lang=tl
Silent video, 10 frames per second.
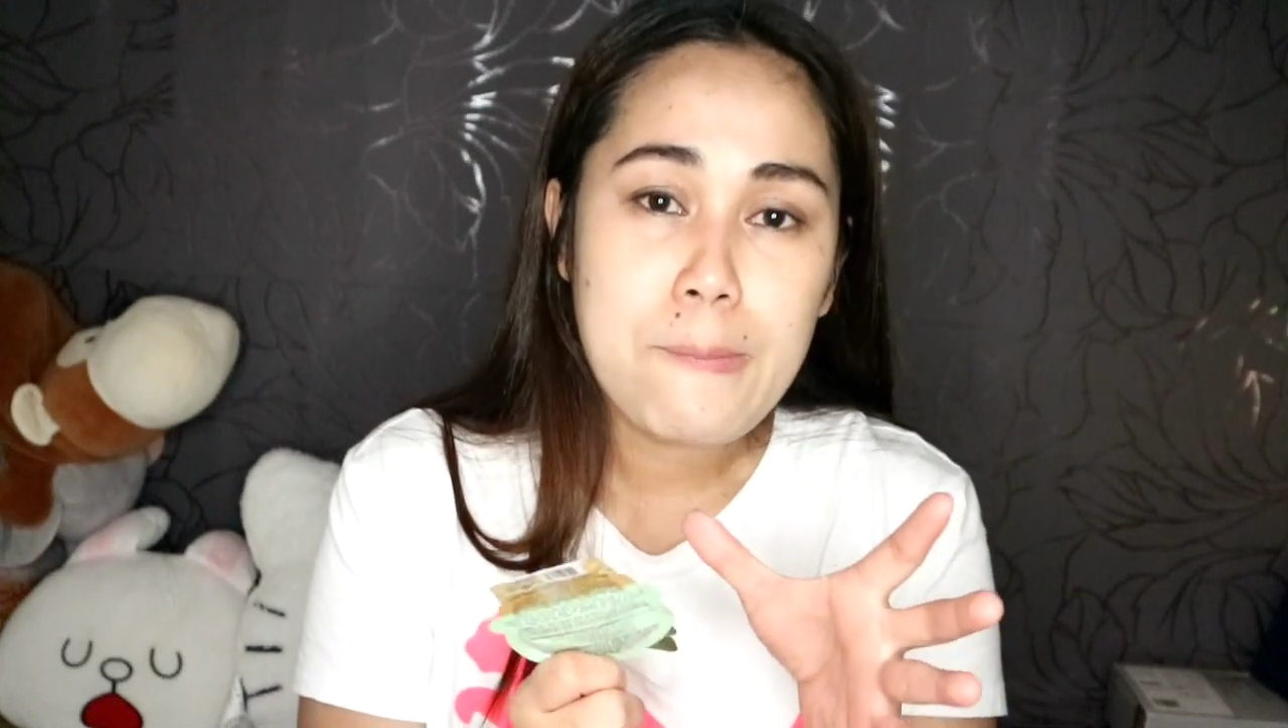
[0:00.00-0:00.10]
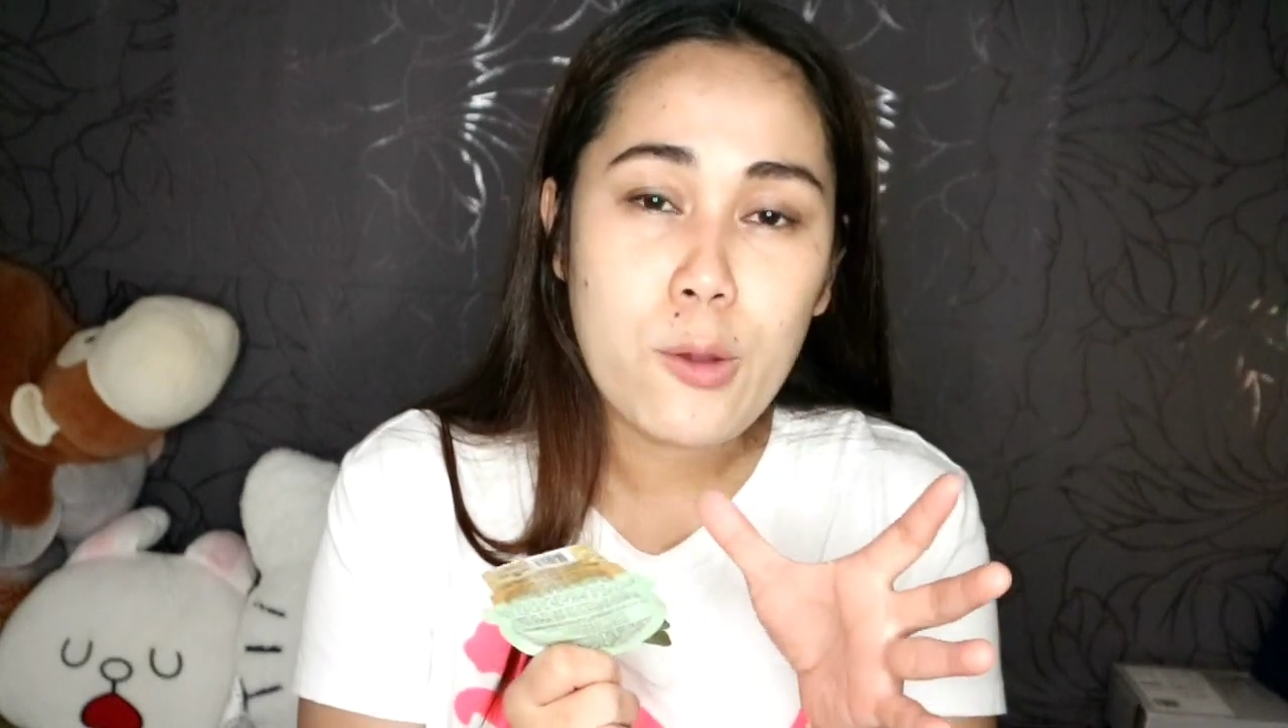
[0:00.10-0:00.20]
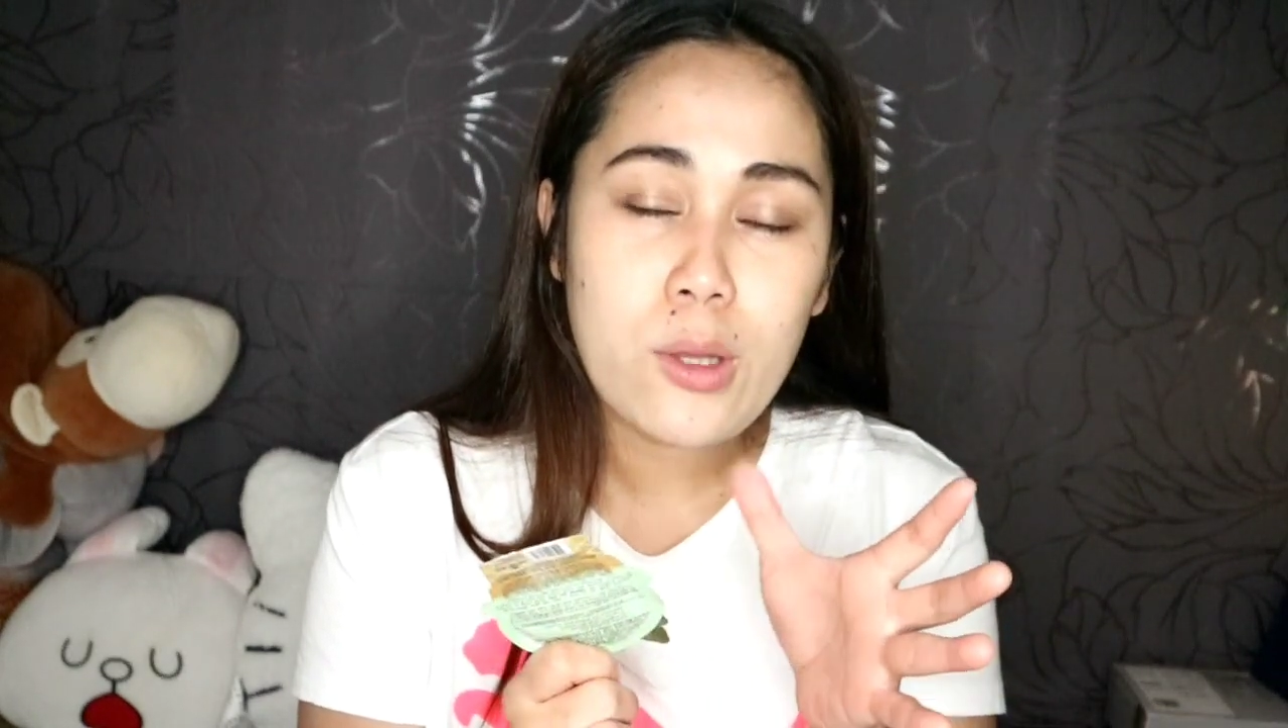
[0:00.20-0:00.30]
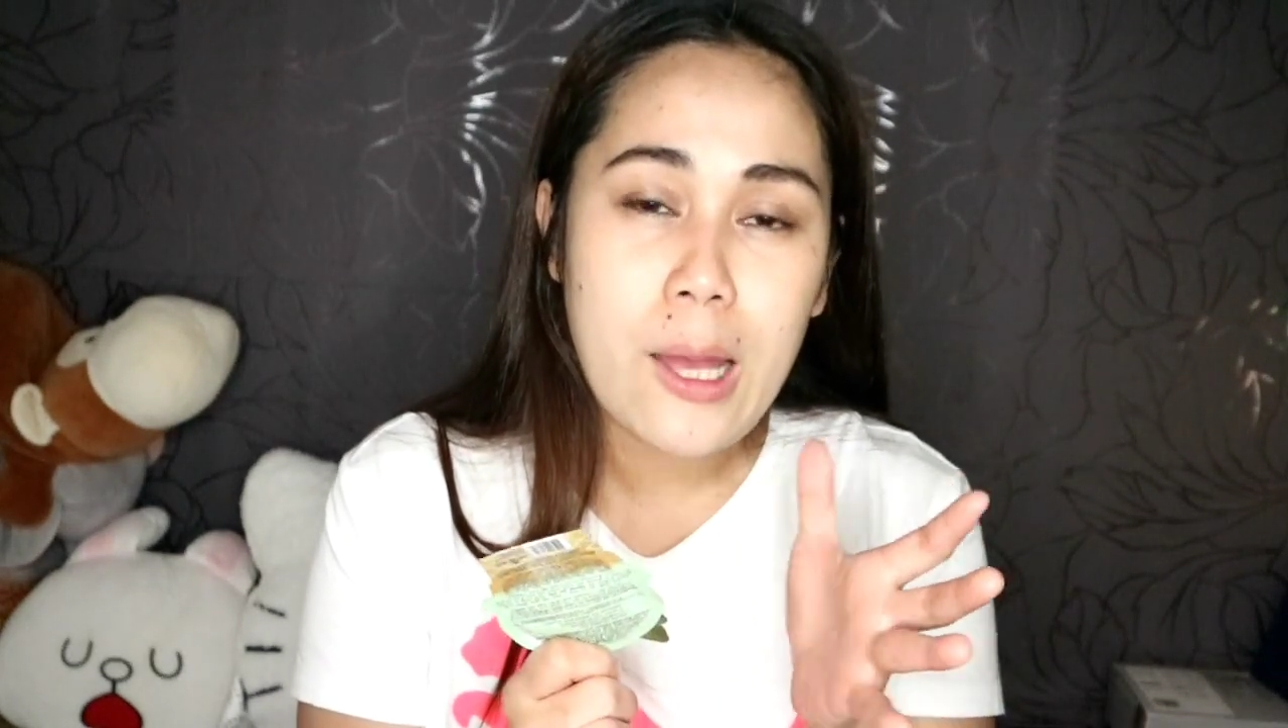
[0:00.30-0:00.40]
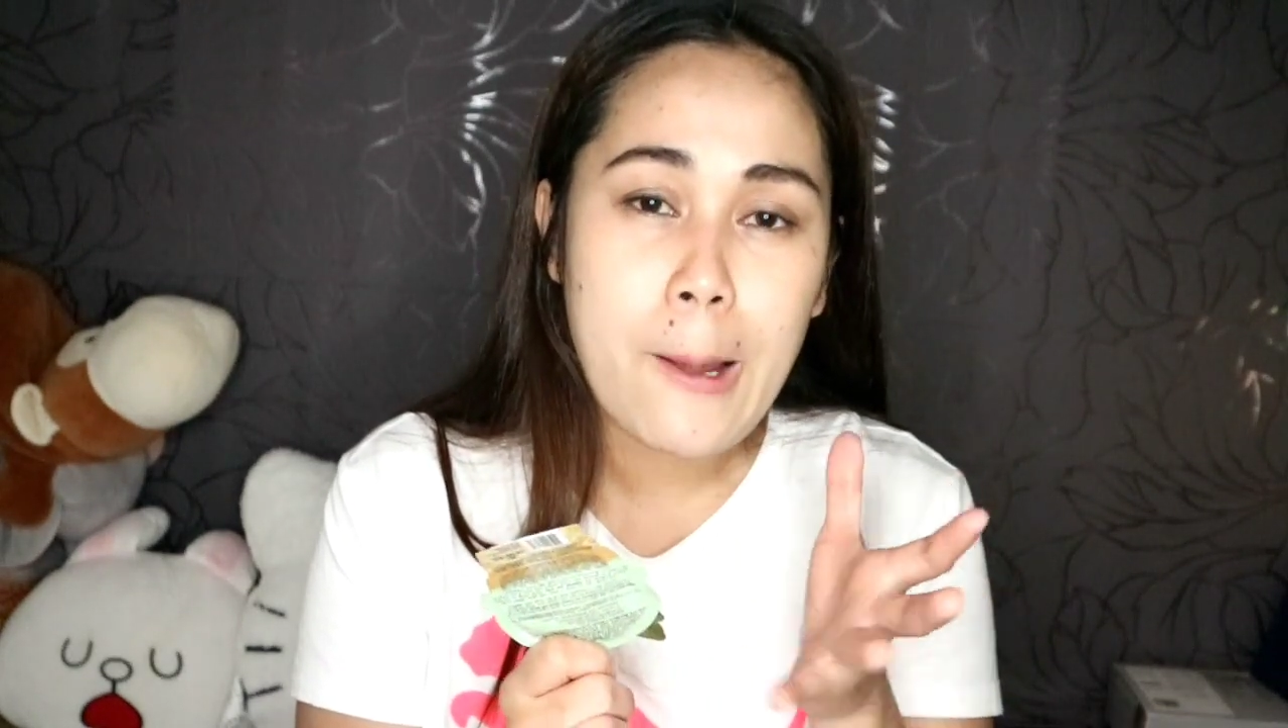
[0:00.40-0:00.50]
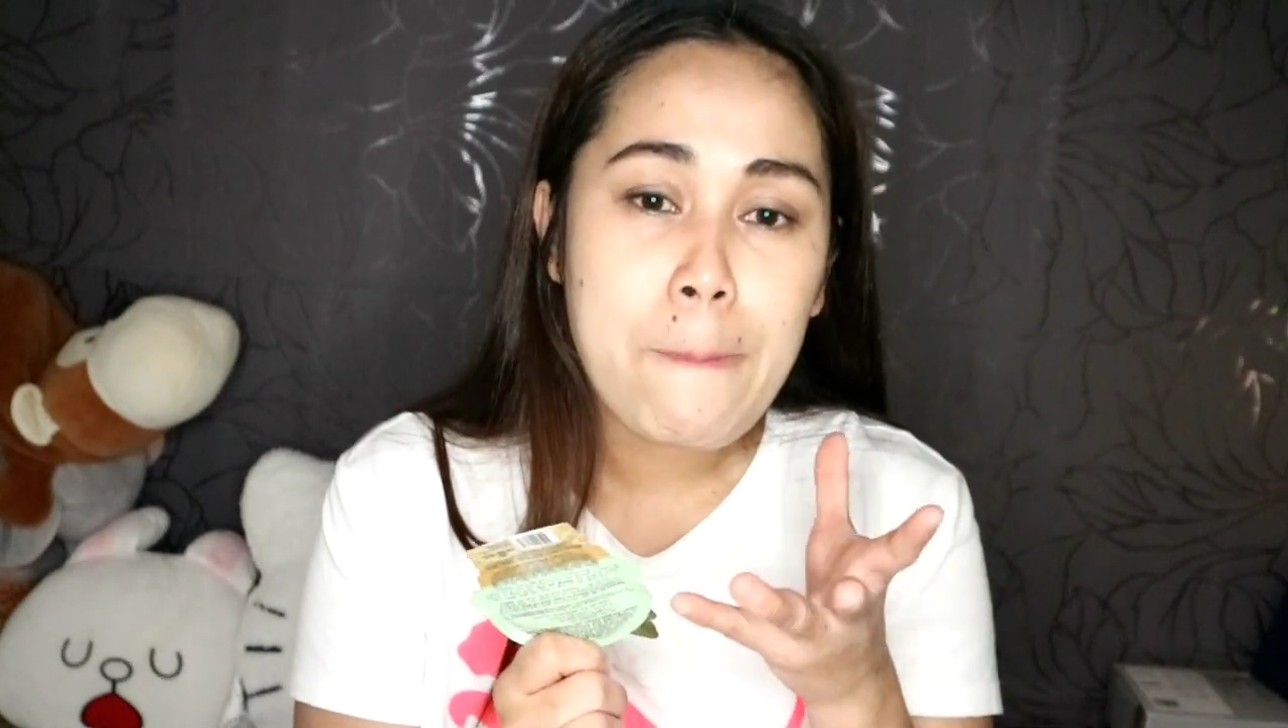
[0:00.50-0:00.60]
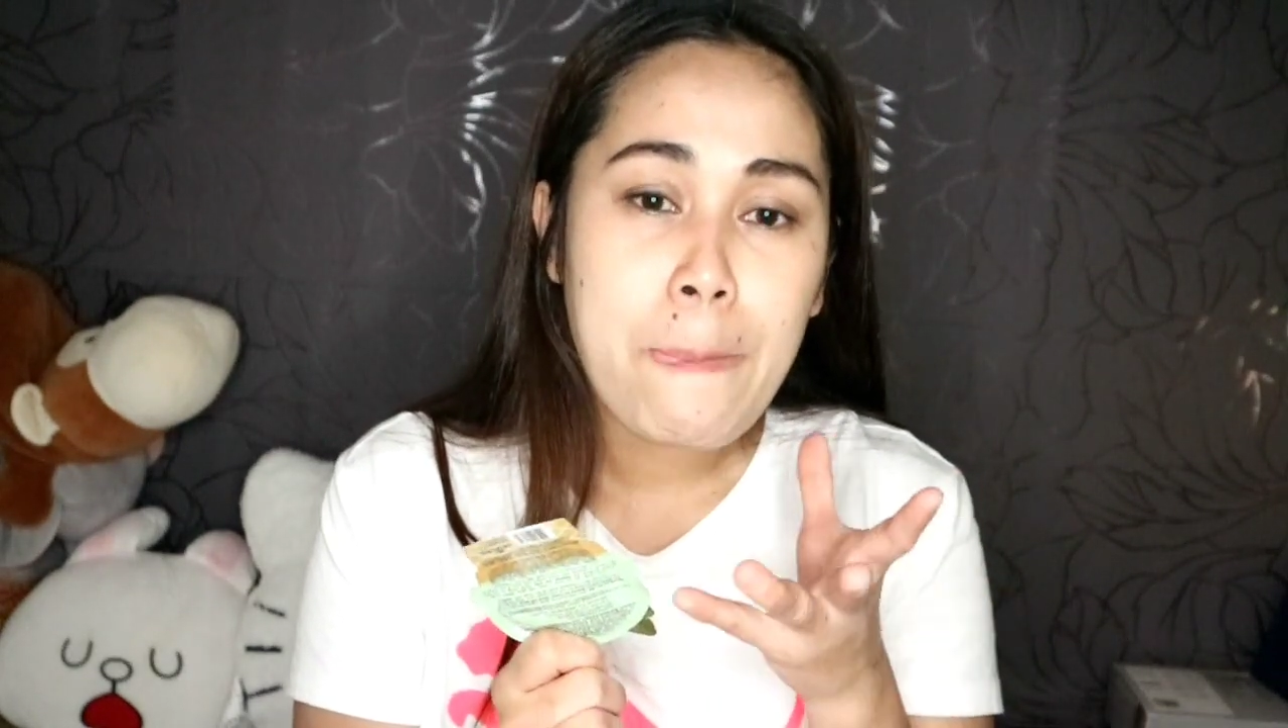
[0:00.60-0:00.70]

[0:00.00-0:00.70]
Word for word: nyo na,